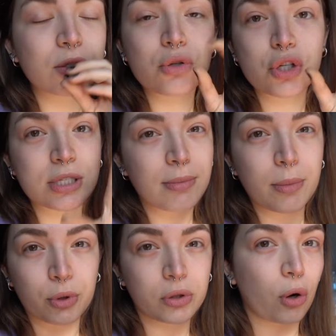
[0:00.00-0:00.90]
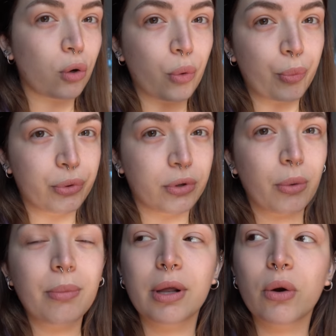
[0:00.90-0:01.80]
non so se mi porterò il computer
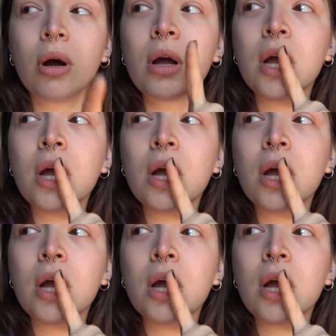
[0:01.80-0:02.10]
o meno